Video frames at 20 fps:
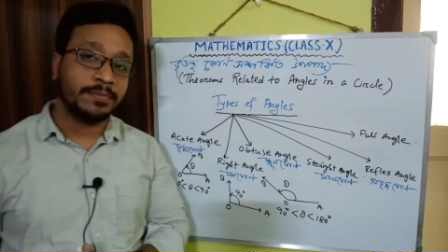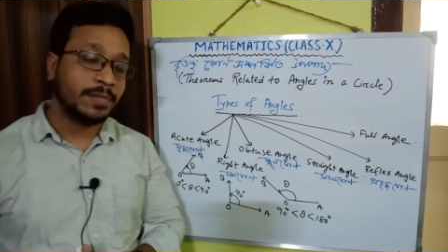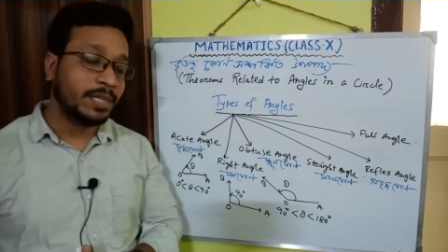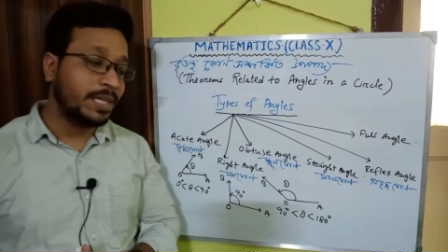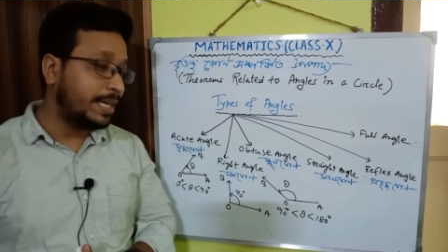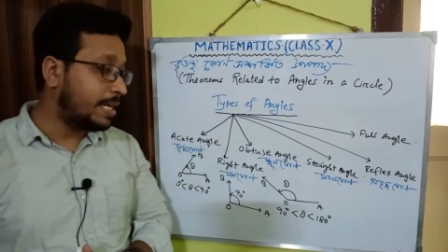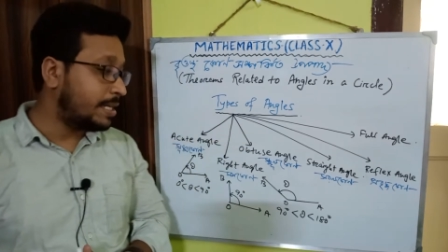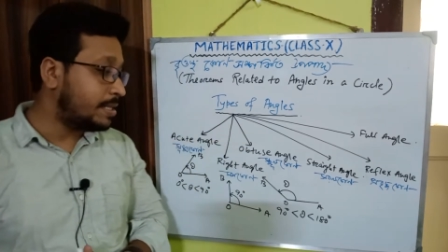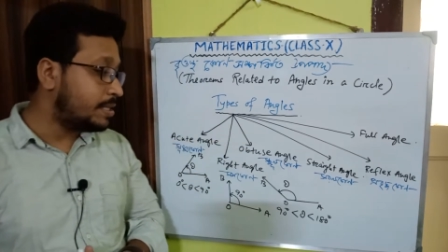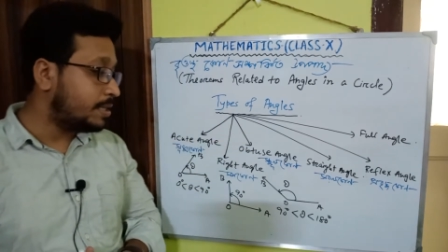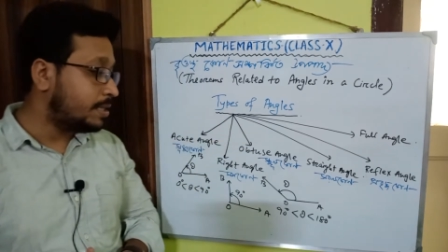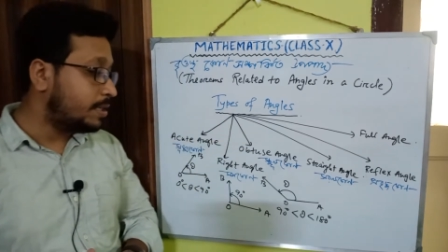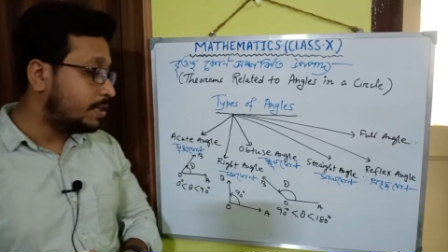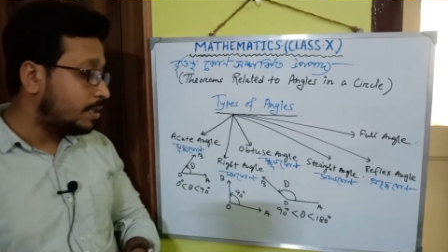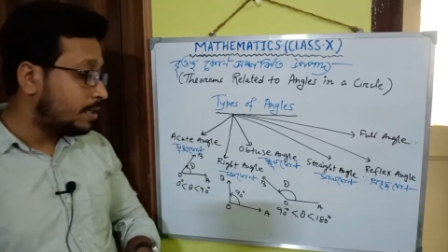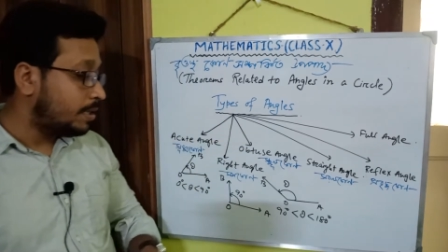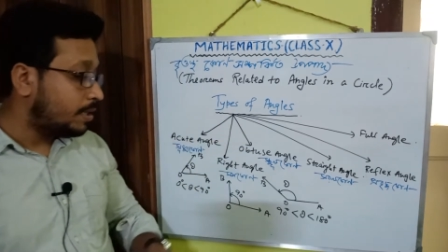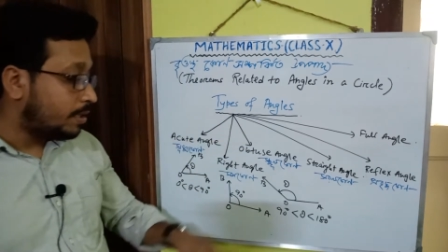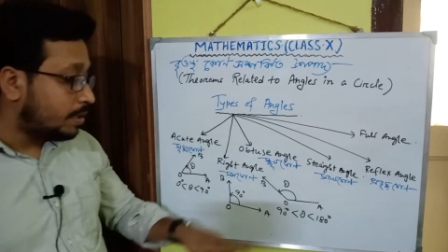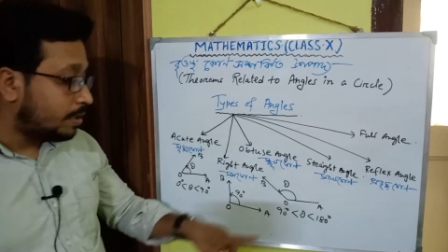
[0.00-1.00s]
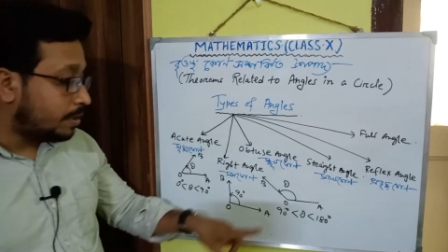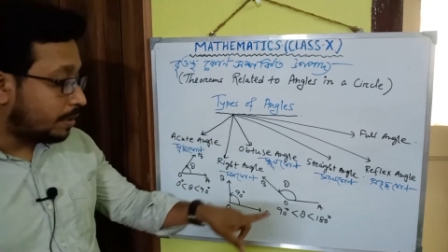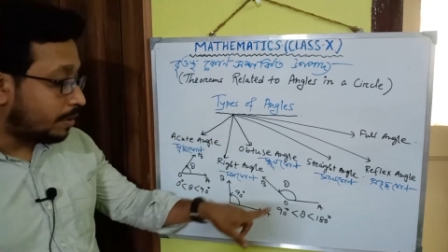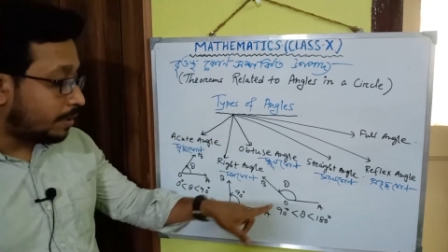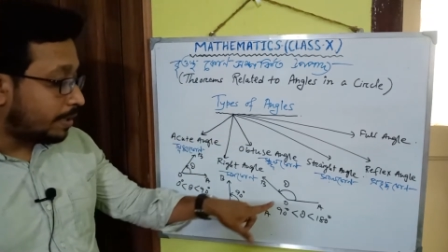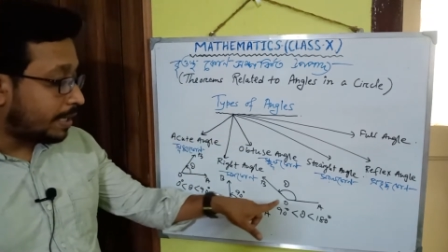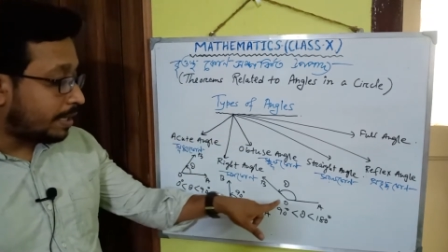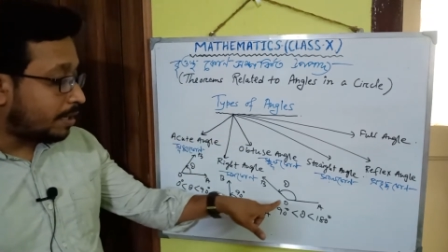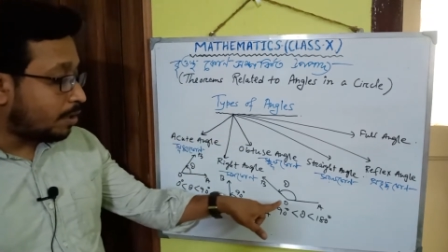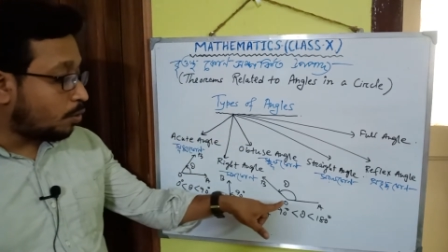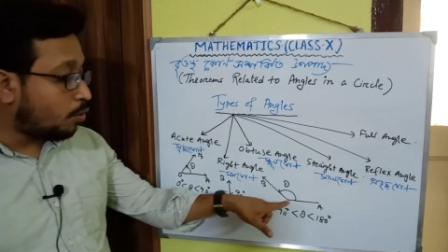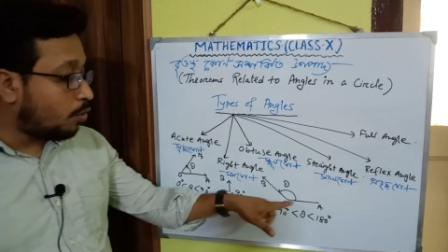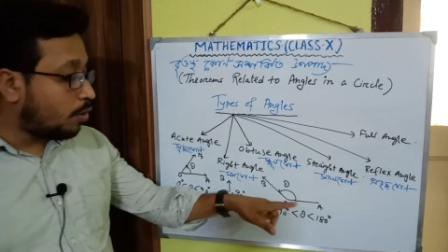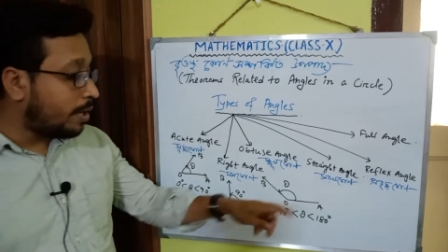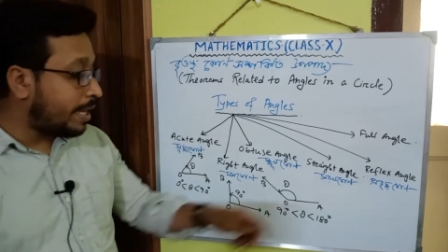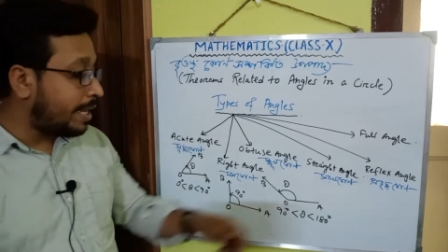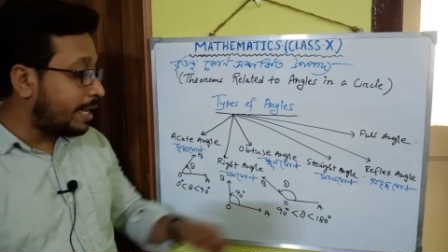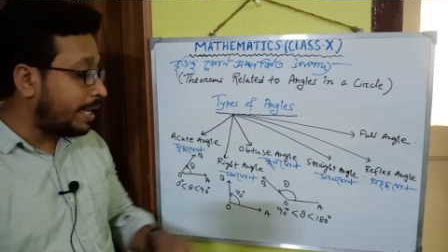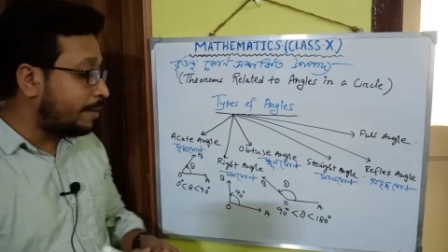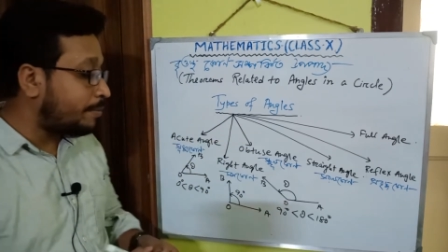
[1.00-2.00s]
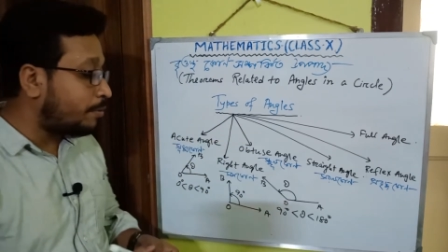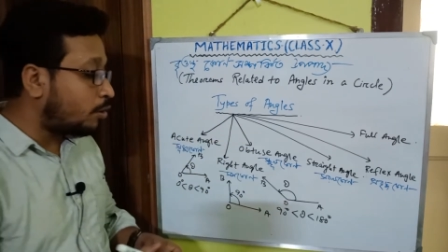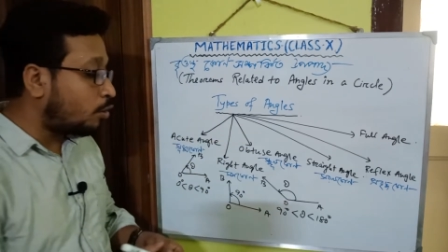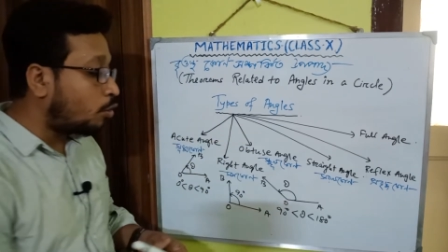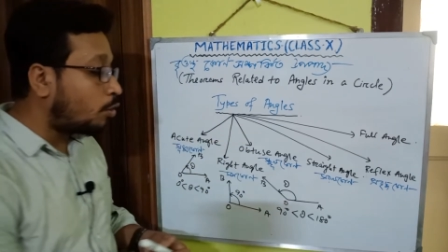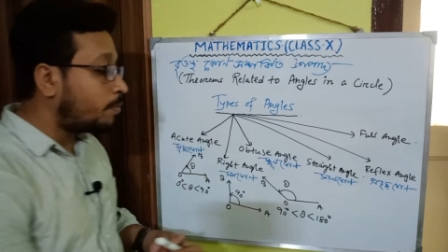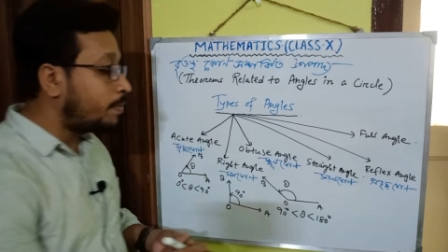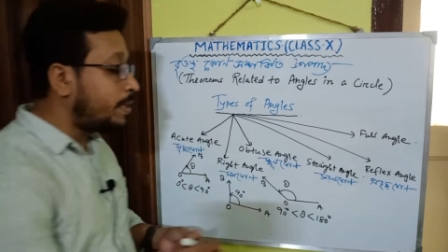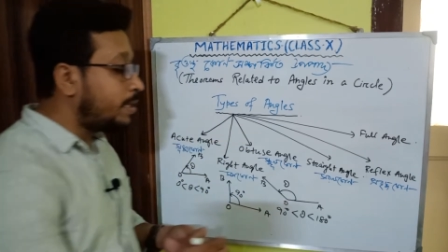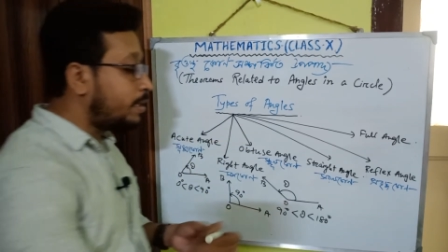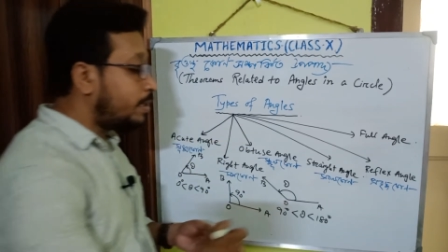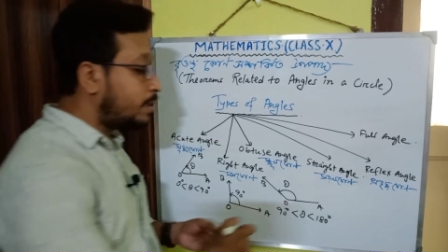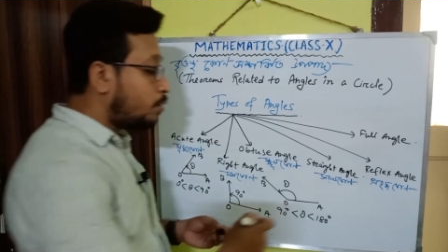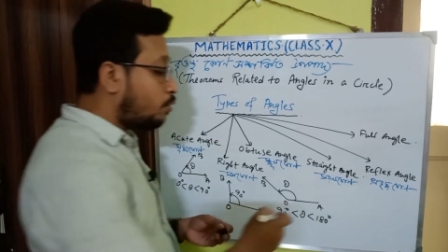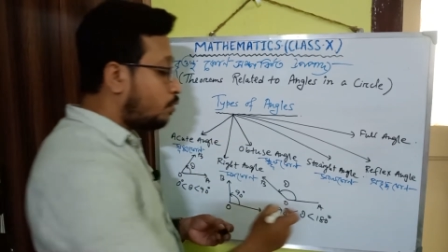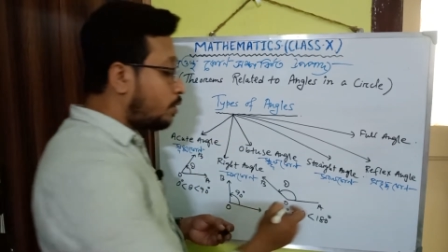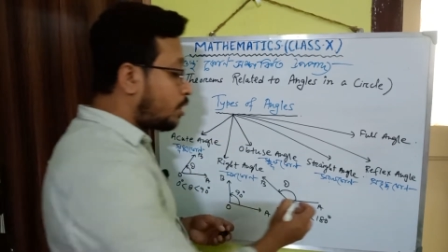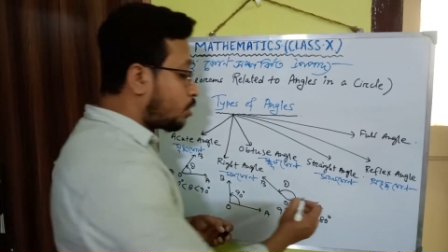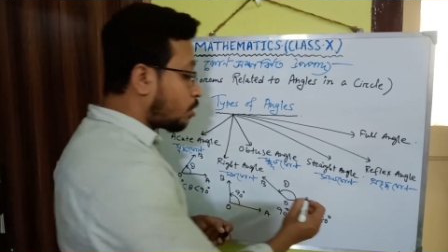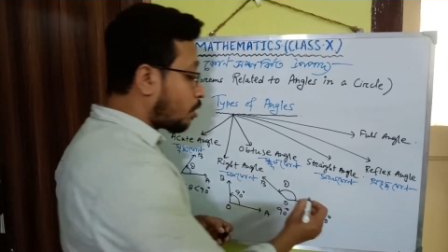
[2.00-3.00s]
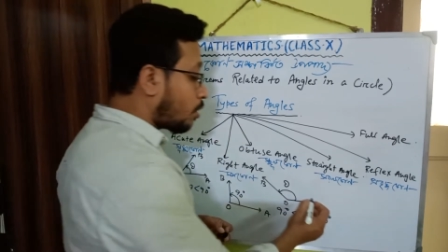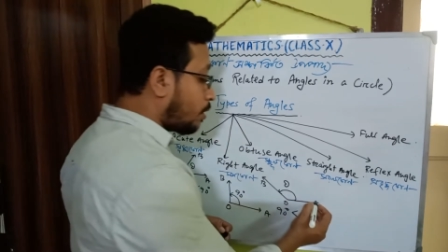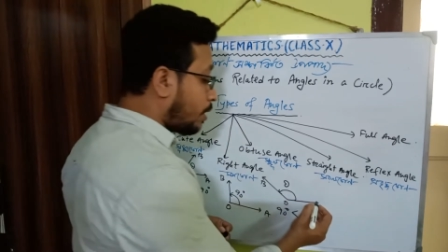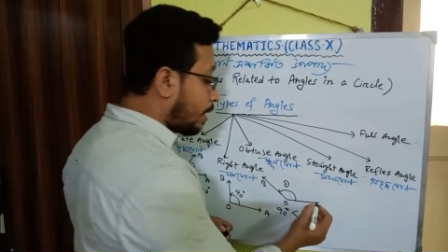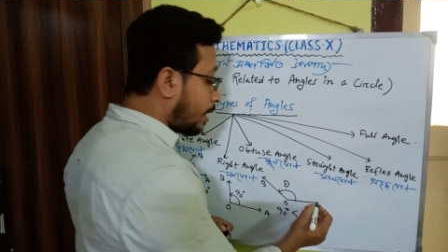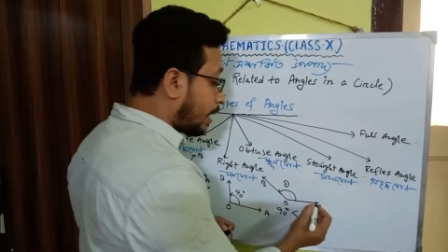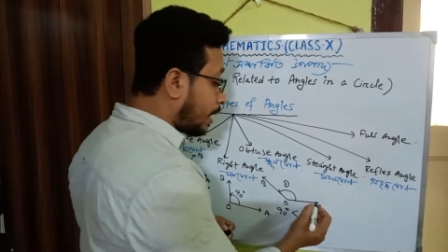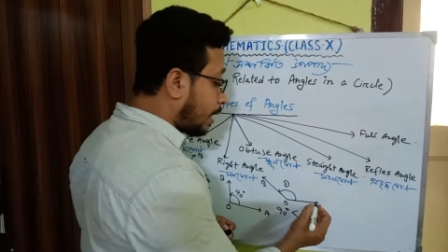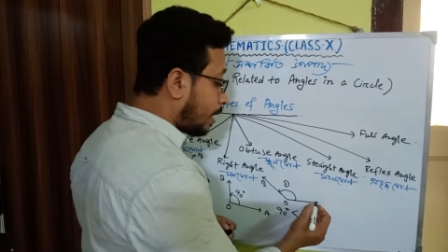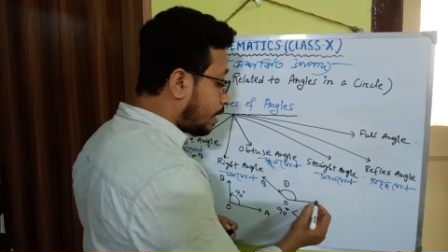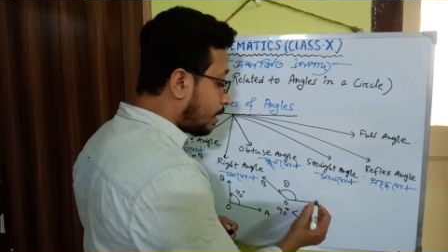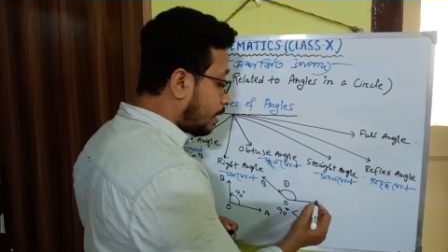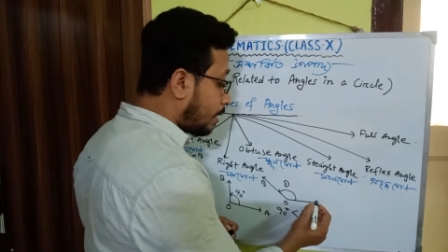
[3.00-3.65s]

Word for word: ঠিক আছে তাহলে এখানে ও এবং ও বি দুটি সরলরেখা